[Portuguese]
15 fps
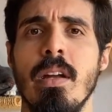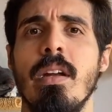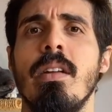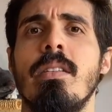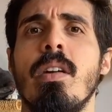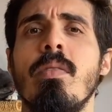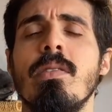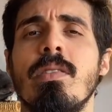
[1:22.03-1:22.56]

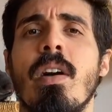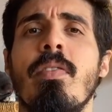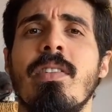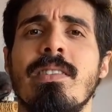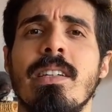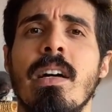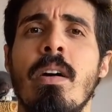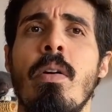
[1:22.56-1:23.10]
Então você vai
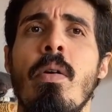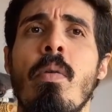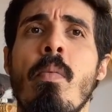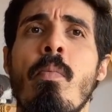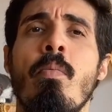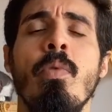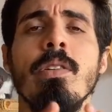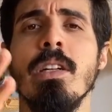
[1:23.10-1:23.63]
fazer
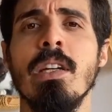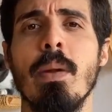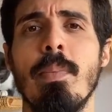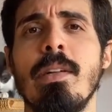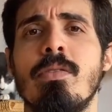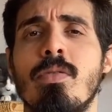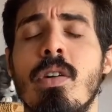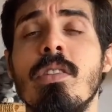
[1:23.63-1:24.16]
muitas
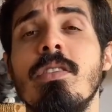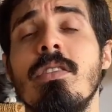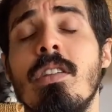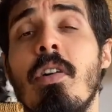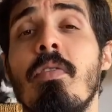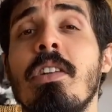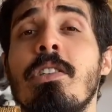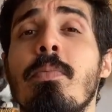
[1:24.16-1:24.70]
repetições,
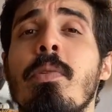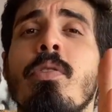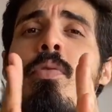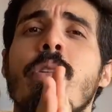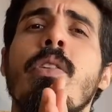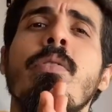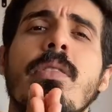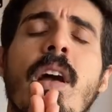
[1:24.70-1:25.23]
talvez
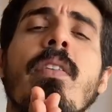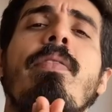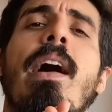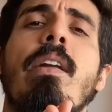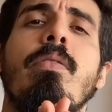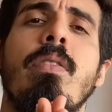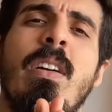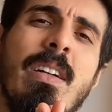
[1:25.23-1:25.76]
diminuir o
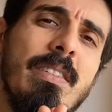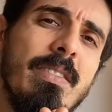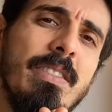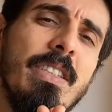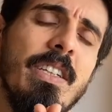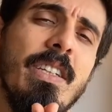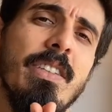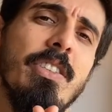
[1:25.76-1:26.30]
intervalo
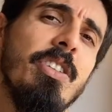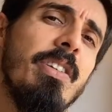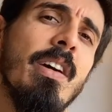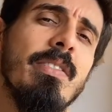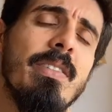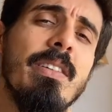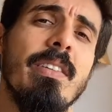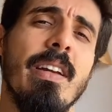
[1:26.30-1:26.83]
de
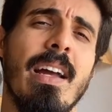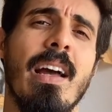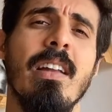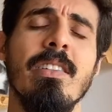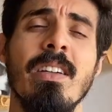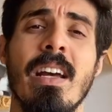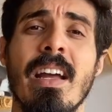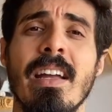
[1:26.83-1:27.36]
descanso entre
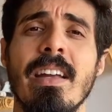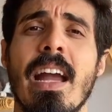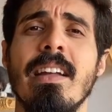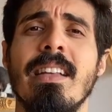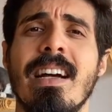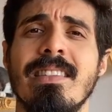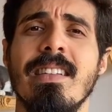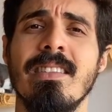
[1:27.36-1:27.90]
elas, e aí
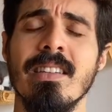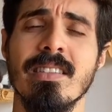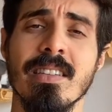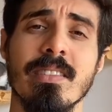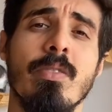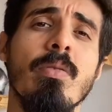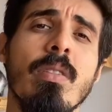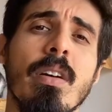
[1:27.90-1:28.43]
dá essa
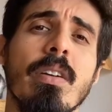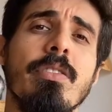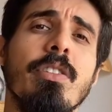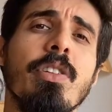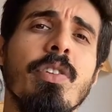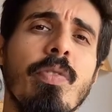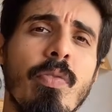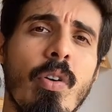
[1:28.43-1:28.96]
sensação de
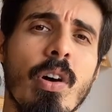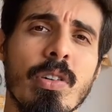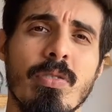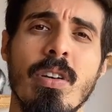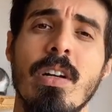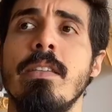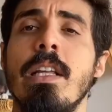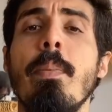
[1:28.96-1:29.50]
esforço.
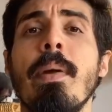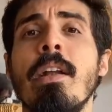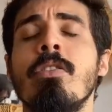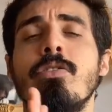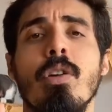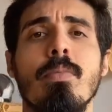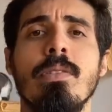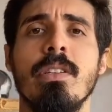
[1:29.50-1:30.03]
Dependendo do
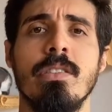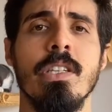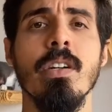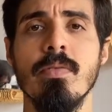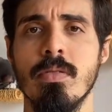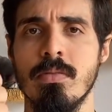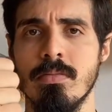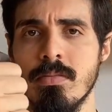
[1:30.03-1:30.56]
seu
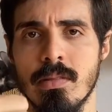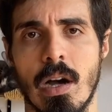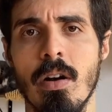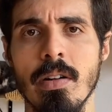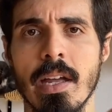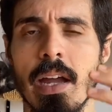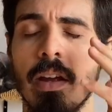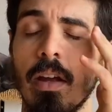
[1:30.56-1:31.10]
objetivo, tá
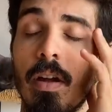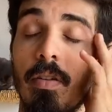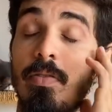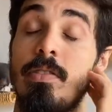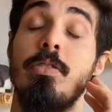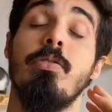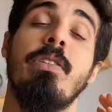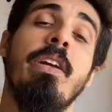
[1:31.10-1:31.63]
ok.
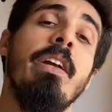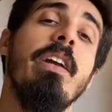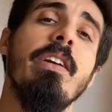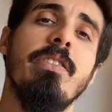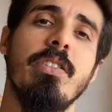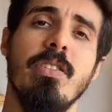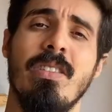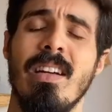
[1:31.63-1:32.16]
Fazer os
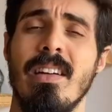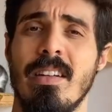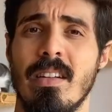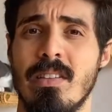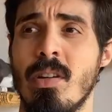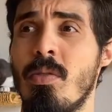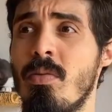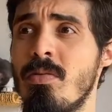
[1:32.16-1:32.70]
hits, que
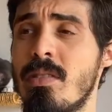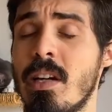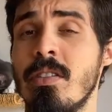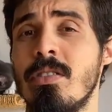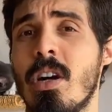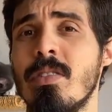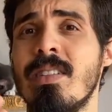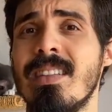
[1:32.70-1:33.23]
são um treino
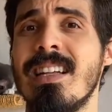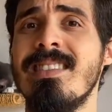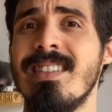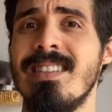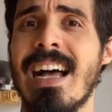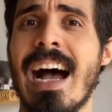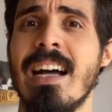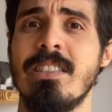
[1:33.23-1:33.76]
de alta
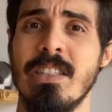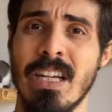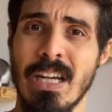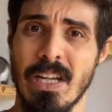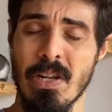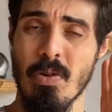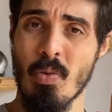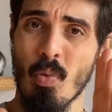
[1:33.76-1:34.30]
intensidade,
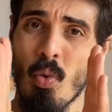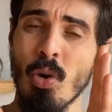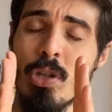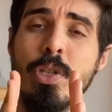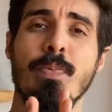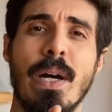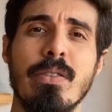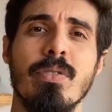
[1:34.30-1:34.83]
em curto
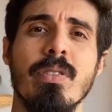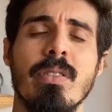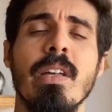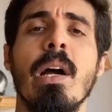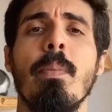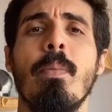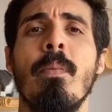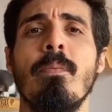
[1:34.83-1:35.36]
espaço de
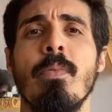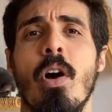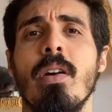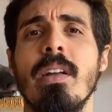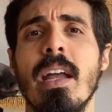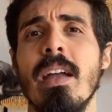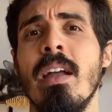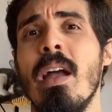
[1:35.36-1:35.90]
tempo,
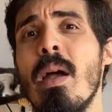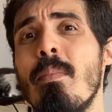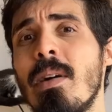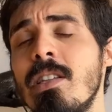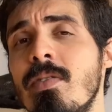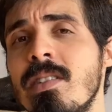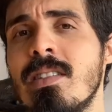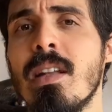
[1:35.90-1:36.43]
ok. Mas
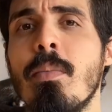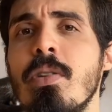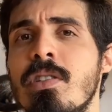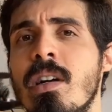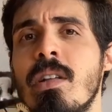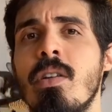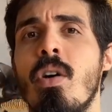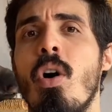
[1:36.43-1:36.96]
se você está
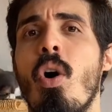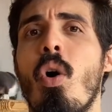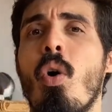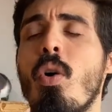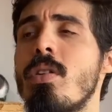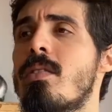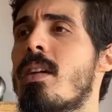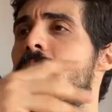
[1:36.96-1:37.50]
buscando
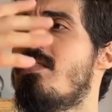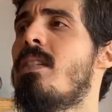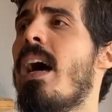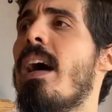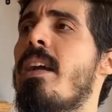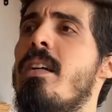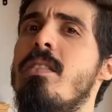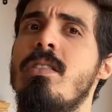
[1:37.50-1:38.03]
outras
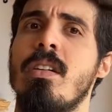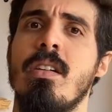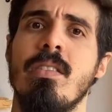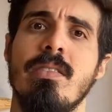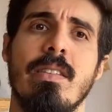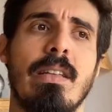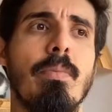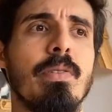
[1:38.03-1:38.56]
áreas,
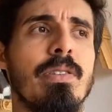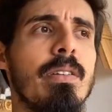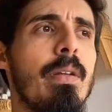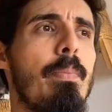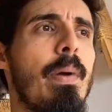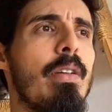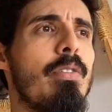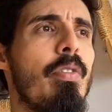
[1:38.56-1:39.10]
você está buscando
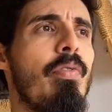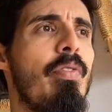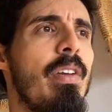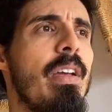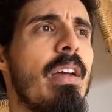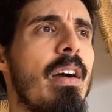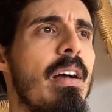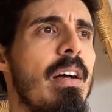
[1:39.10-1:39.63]

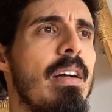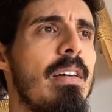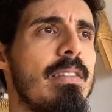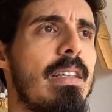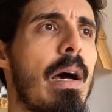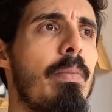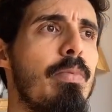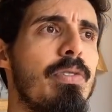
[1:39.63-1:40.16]
hipertrofia,
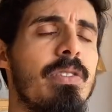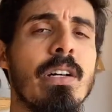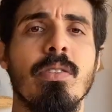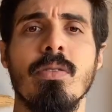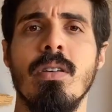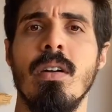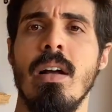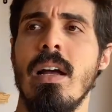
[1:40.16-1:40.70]
está
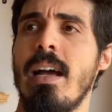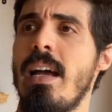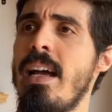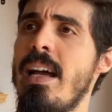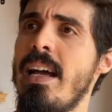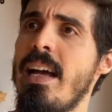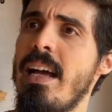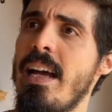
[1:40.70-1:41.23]
buscando
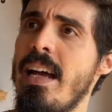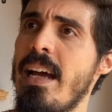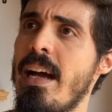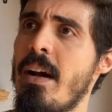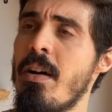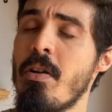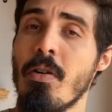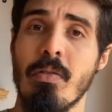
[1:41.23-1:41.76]
é,
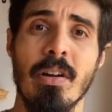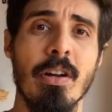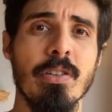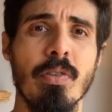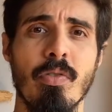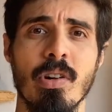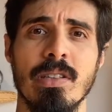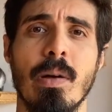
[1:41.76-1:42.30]
ganho de
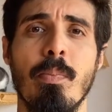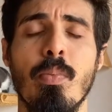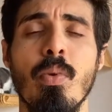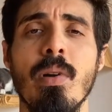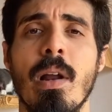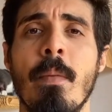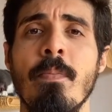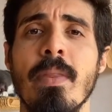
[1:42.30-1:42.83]
força
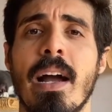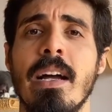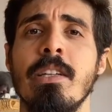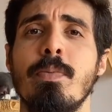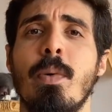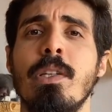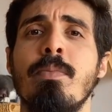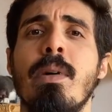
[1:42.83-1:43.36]
pura, a gente
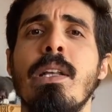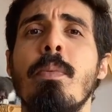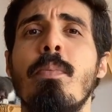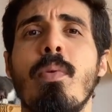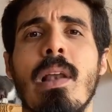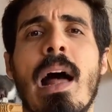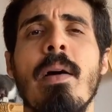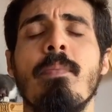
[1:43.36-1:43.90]
pode
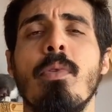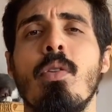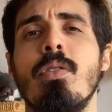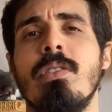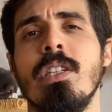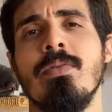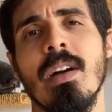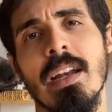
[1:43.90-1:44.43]
manipular
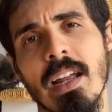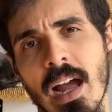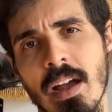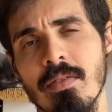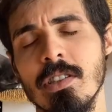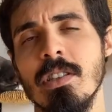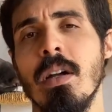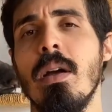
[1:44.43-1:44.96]
outras
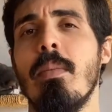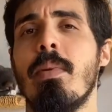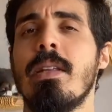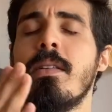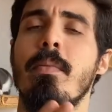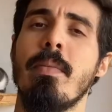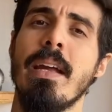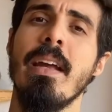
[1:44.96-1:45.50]
variáveis para
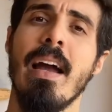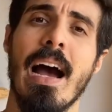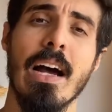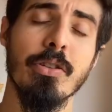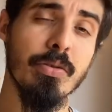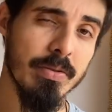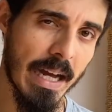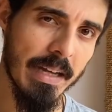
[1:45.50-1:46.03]
também
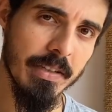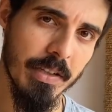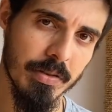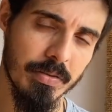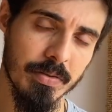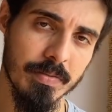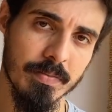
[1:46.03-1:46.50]
ajudar nisso.